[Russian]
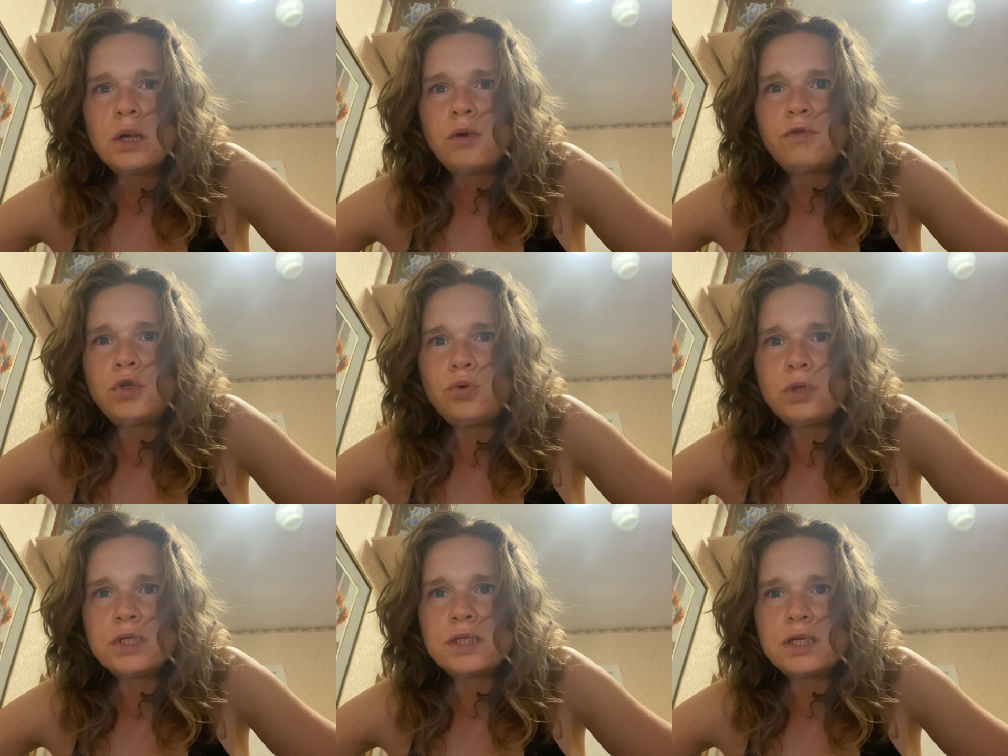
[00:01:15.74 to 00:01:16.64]
В
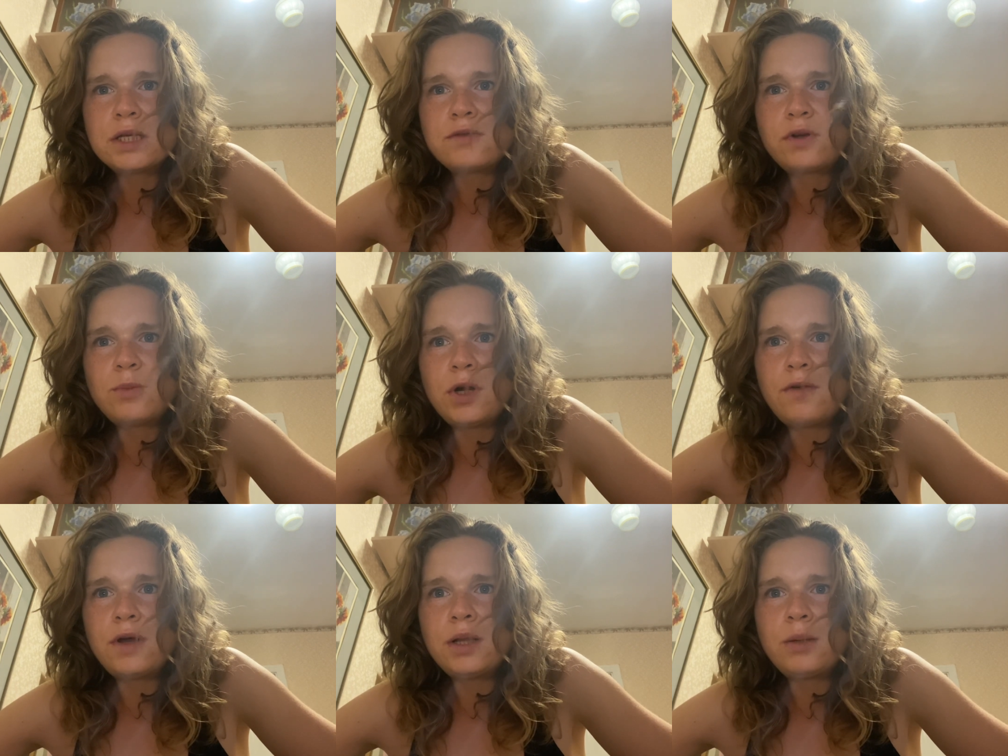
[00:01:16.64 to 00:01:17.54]
юности я
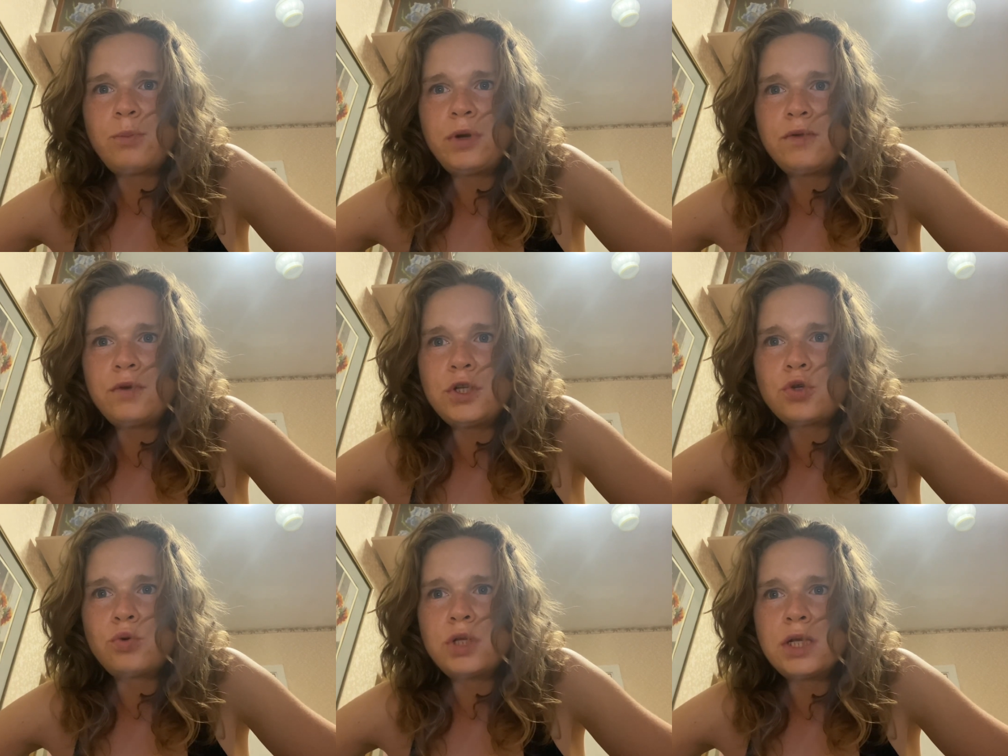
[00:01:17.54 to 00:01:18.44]
сформировала
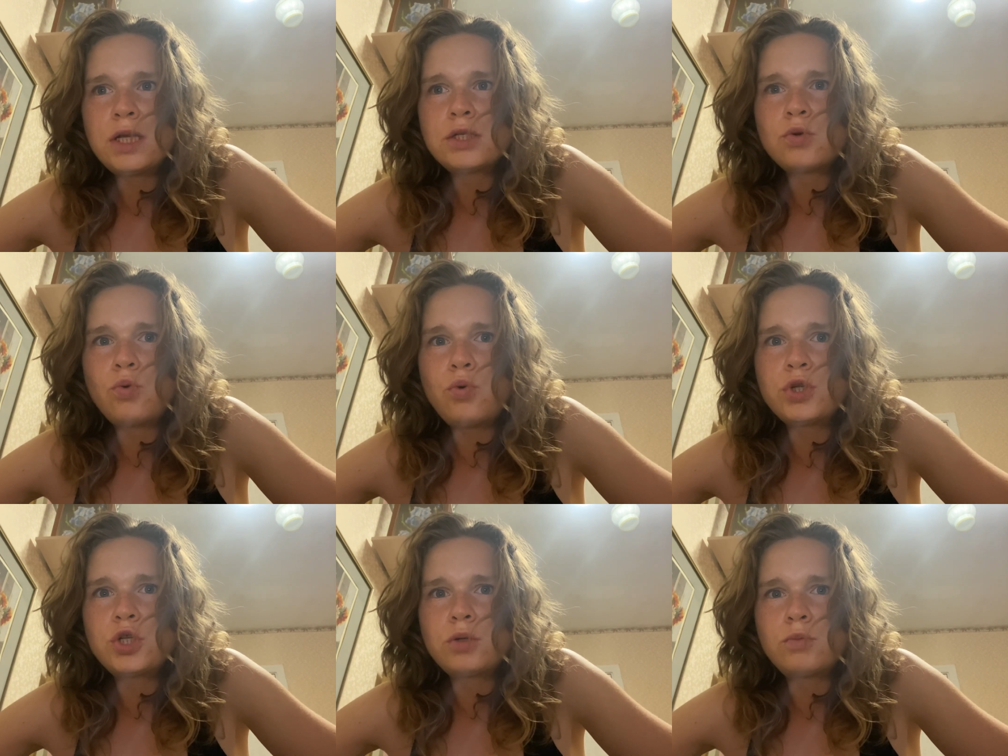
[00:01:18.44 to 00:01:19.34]
привычку есть
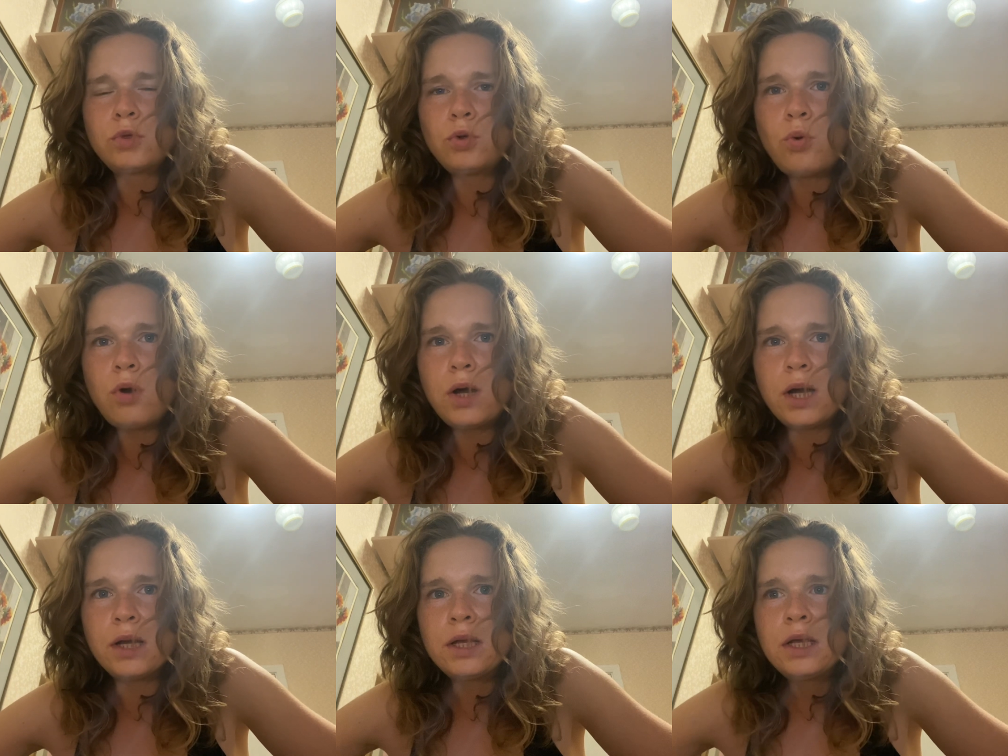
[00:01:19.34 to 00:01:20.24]
очень
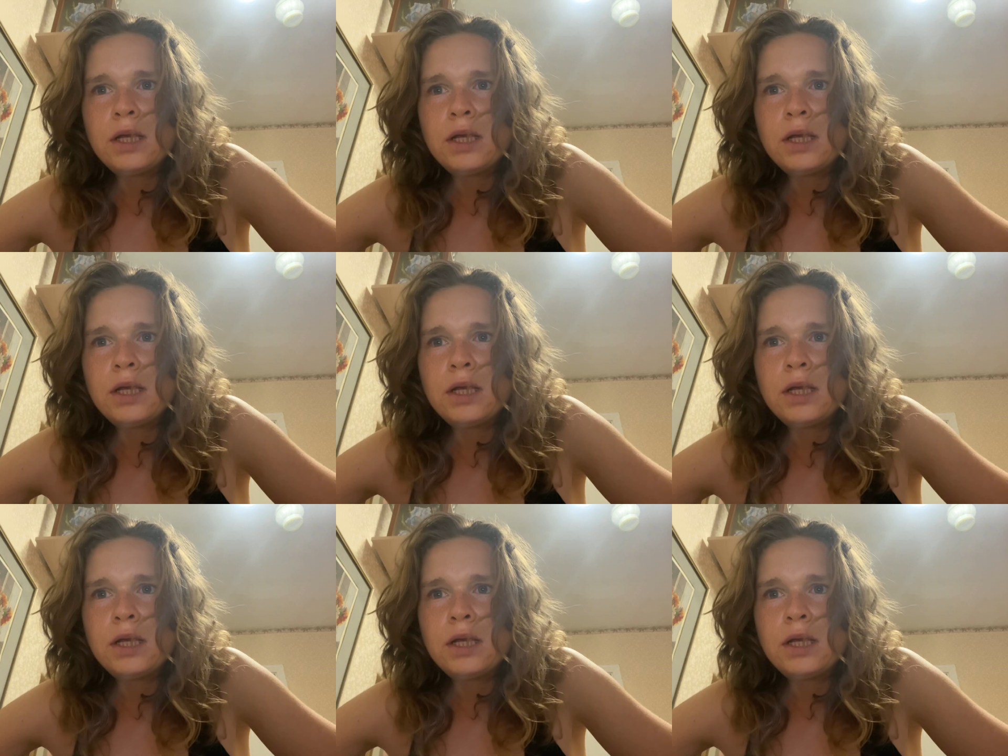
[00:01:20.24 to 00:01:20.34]
много,